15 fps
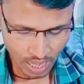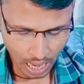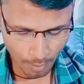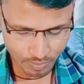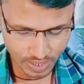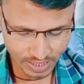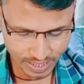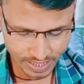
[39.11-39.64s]

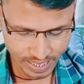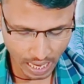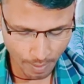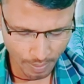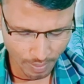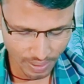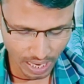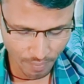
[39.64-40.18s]
अब जैसे कि यहाँ
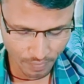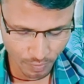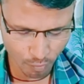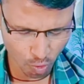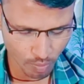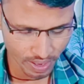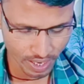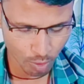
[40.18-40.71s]
पर मैंने अपने
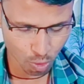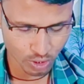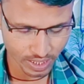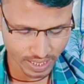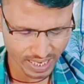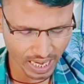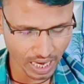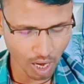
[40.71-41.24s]
फोन में यूज
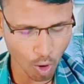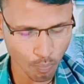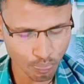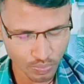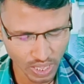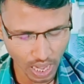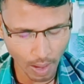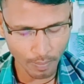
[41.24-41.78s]
करने जा रहा हूँ
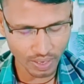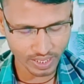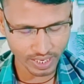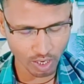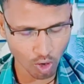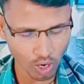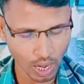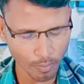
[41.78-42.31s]
यहाँ पर दिख
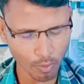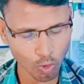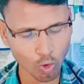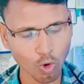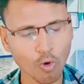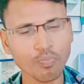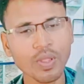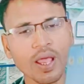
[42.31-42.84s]
रहा होगा आप लोगों
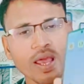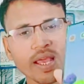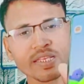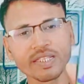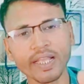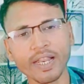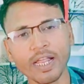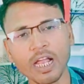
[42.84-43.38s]
को इस
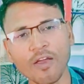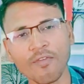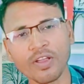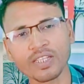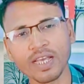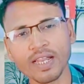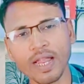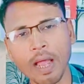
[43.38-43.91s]
तरीके का
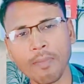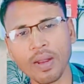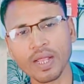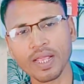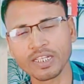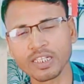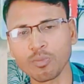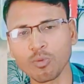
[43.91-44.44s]
फीचर है यहाँ पर
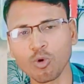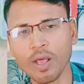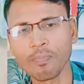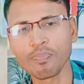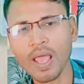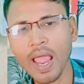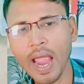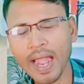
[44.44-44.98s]
किस्ट मोड
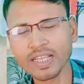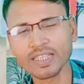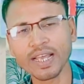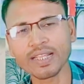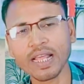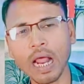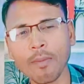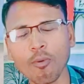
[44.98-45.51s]
एंड इसके
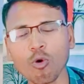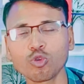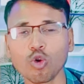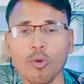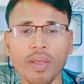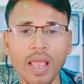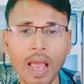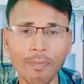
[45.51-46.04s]
अंदर आप लोग
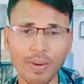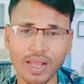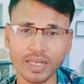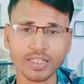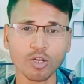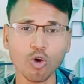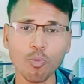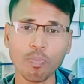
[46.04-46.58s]
जो भी
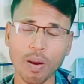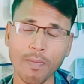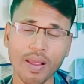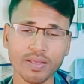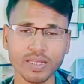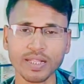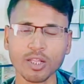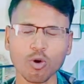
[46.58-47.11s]
एप्लीकेशन को
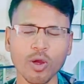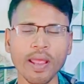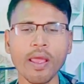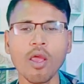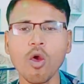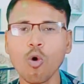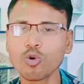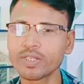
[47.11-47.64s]
परमिशन दोगे
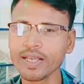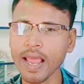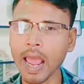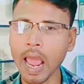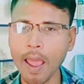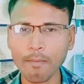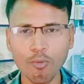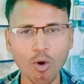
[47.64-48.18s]
उसी
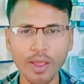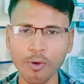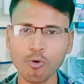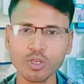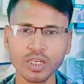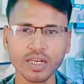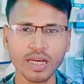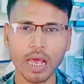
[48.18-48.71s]
ऐप को
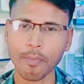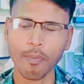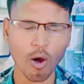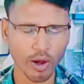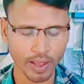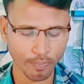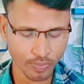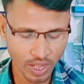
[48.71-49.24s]
यूज कर
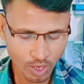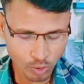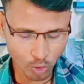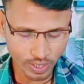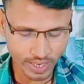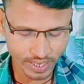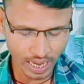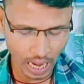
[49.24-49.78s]
पाओगे जो
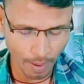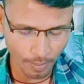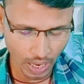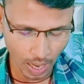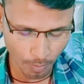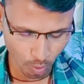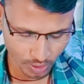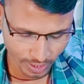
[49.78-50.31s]
कि यहाँ पर
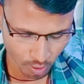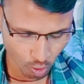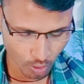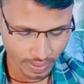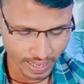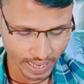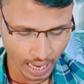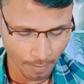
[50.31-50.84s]
आपको देखने को
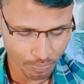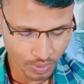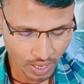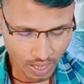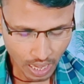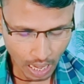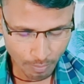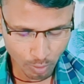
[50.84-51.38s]
मिलेगा
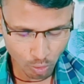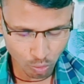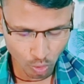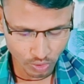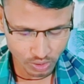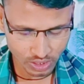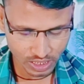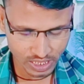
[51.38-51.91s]
अब
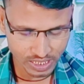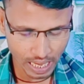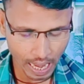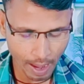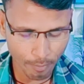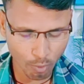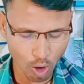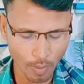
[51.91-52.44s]
दोस्तों जिस
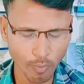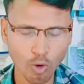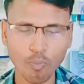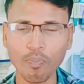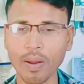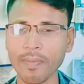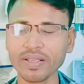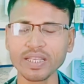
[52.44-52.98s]
ऐप को आप लोग
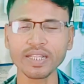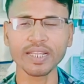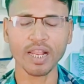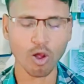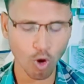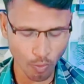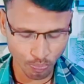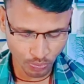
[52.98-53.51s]
परमिशन दे
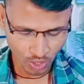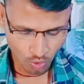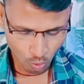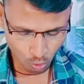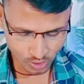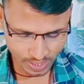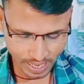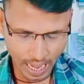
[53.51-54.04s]
रहे हो
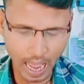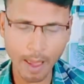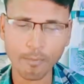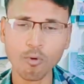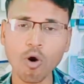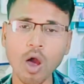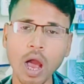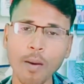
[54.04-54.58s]
उसी ऐप
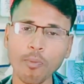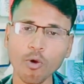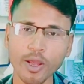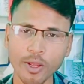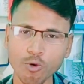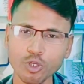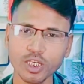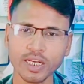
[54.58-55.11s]
को आप लोग
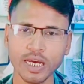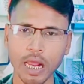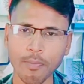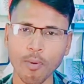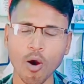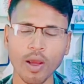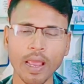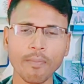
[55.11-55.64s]
यूज कर
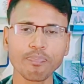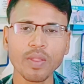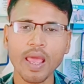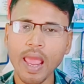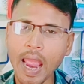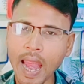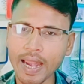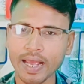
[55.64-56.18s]
पाओगे
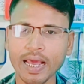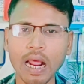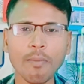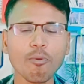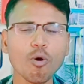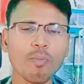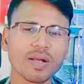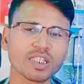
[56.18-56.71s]
एंड अगर
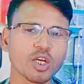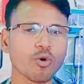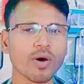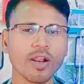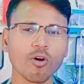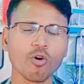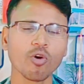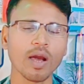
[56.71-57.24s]
आप लोग बच्चे
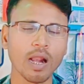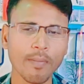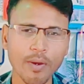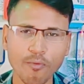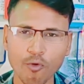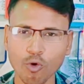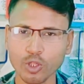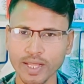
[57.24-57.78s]
वगैरह को घर में
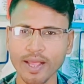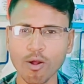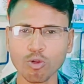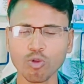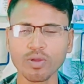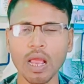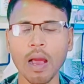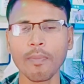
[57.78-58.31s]
फोन दे रहे हो
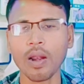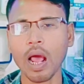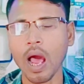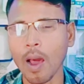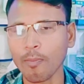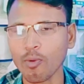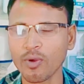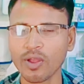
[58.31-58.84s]
तो यहाँ पर
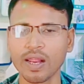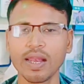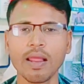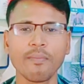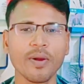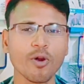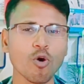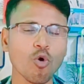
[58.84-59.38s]
आप लोग के लिए
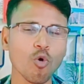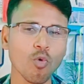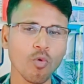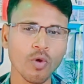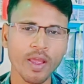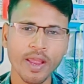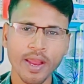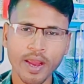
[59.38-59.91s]
वीडियो
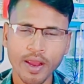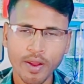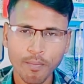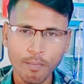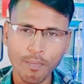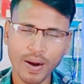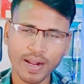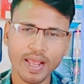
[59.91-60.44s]

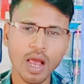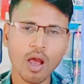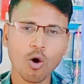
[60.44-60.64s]
बढ़िया